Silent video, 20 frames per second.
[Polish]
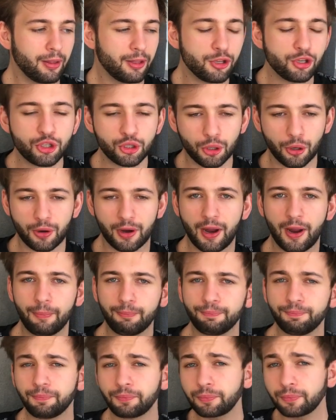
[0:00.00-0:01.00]

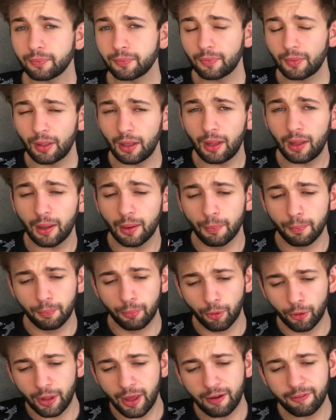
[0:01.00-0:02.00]
historia
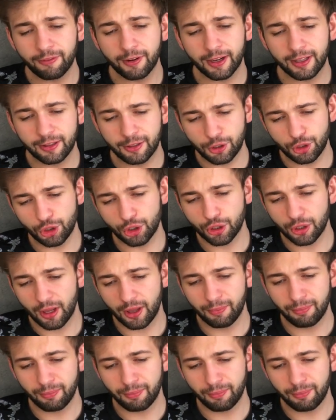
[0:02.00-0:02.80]
bo ja faktycznie